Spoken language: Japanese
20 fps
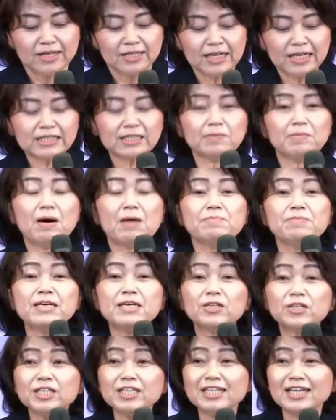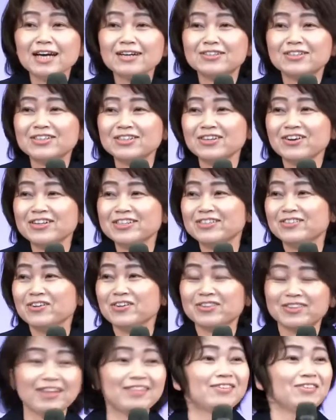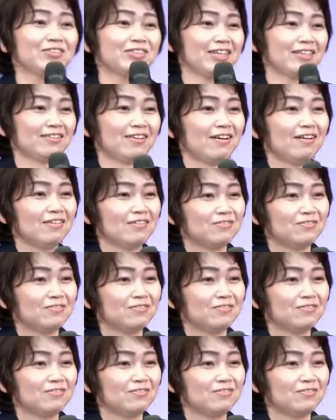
イエス様は御国が来るように祈ってっておっしゃった。